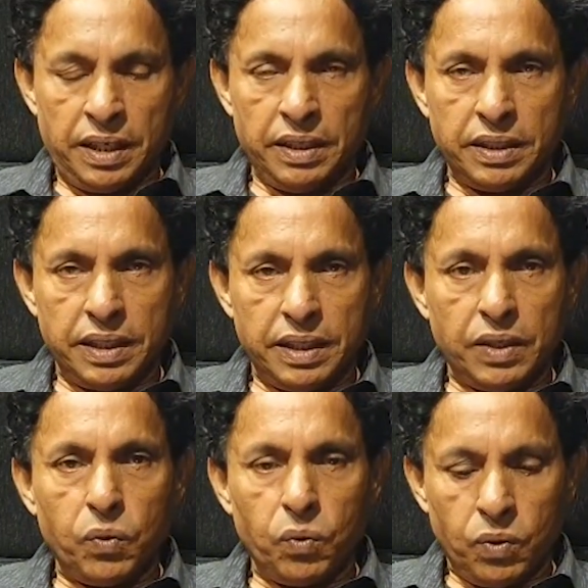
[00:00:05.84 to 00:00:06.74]
இன்று
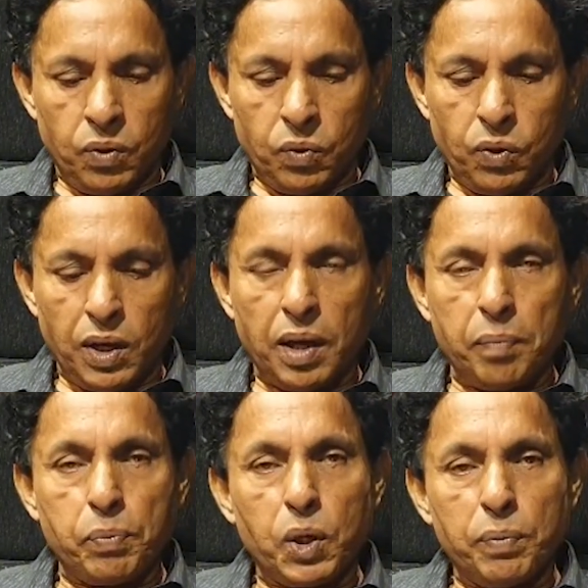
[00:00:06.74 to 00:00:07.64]
உலக
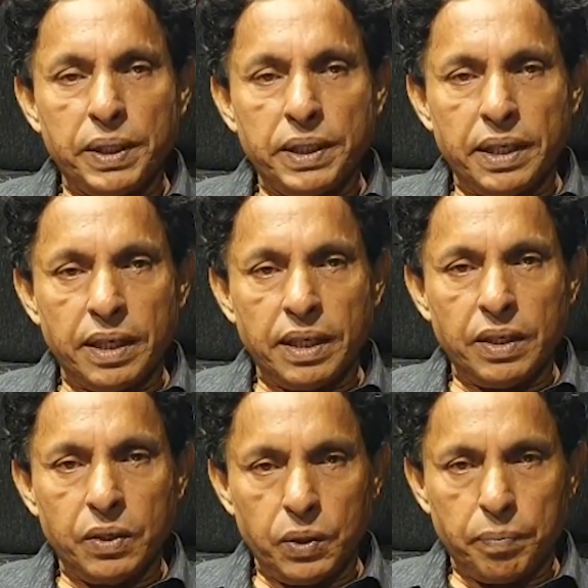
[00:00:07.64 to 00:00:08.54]
புகழ்பெற்ற
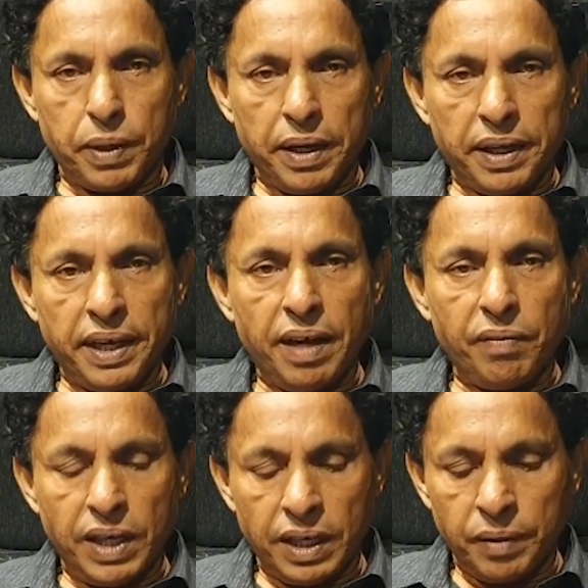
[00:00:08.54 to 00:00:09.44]
ஒரு பாடகியாக
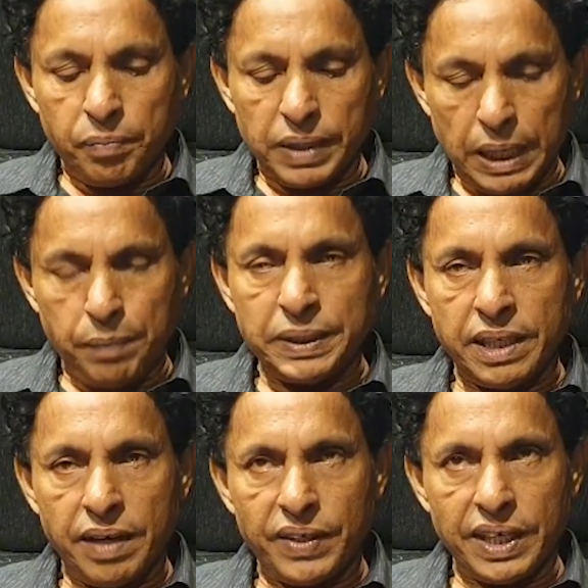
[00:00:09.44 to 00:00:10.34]
விளங்கும்
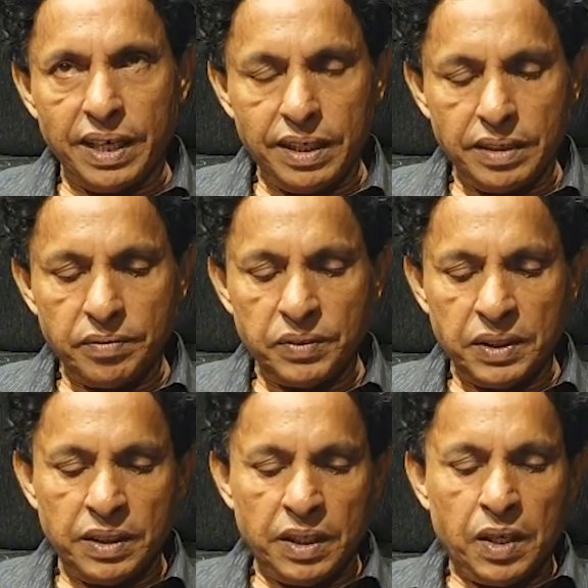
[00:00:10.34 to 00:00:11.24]
கில்மிசா அவர்கள்
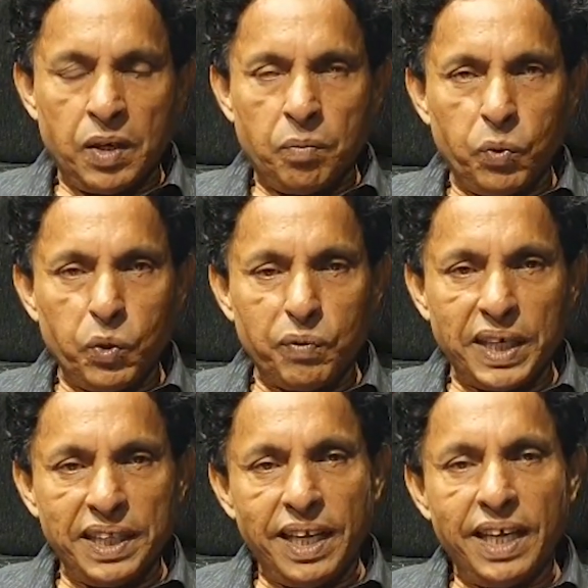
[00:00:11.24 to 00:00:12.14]
மூன்று
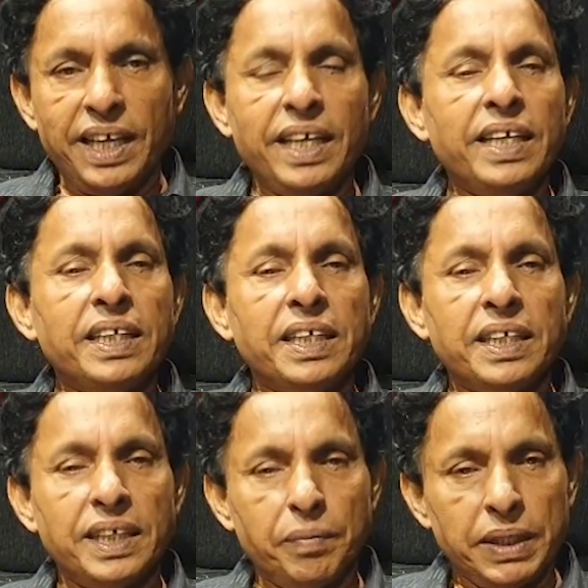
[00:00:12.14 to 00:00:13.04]
வயதிலே
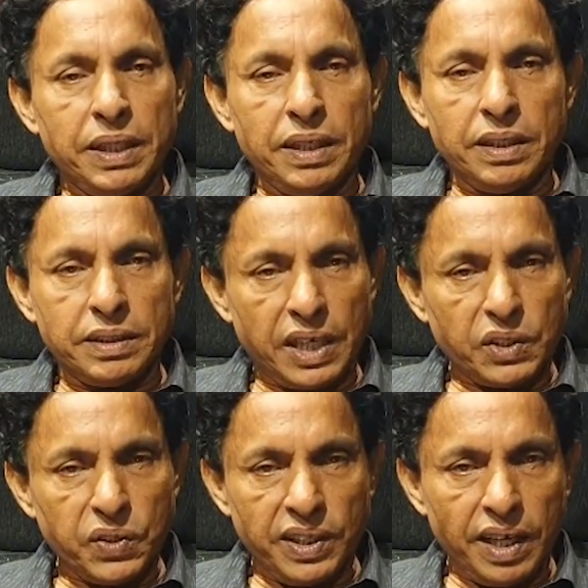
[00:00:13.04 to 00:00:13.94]
எமது
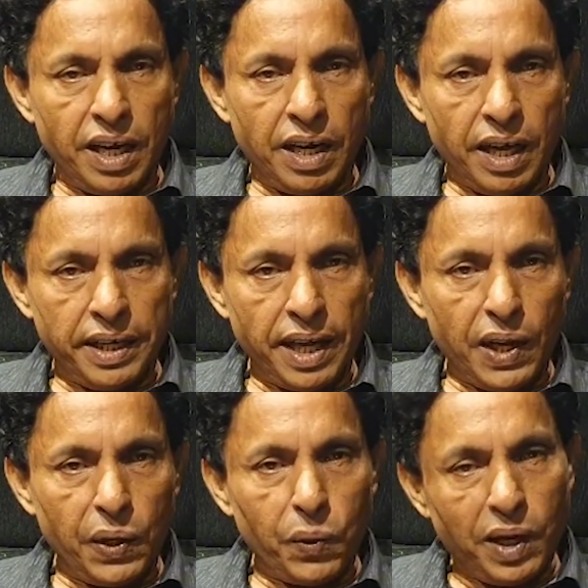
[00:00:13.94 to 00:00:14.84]
சரஸ்வதி ஆ
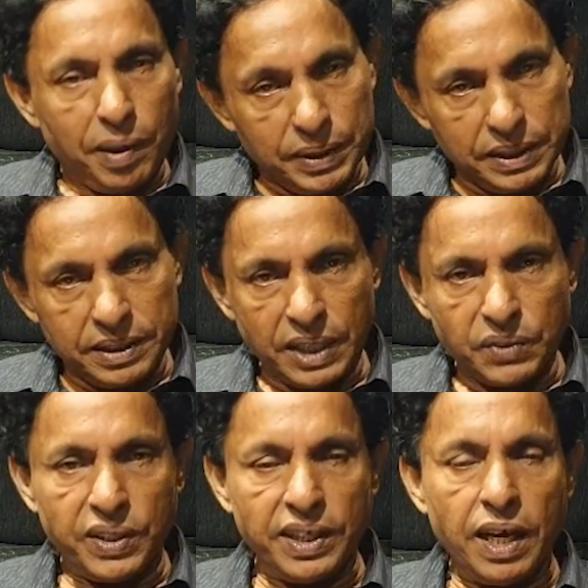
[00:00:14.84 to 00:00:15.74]
அரியாலையில் உள்ள எமது
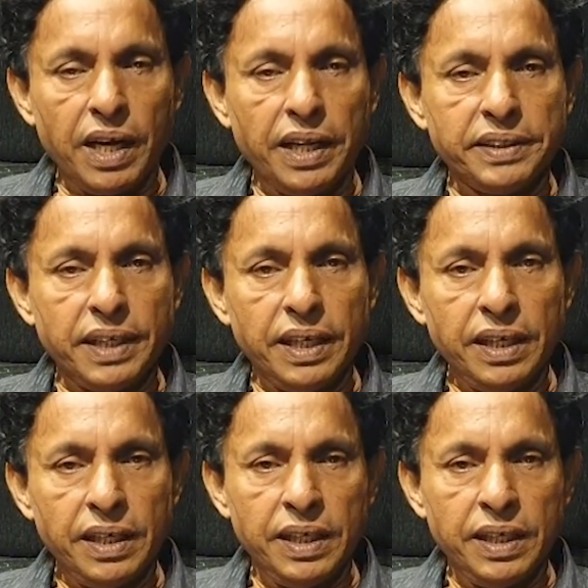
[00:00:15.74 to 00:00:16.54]
சரஸ்வதி ஆலயத்திலே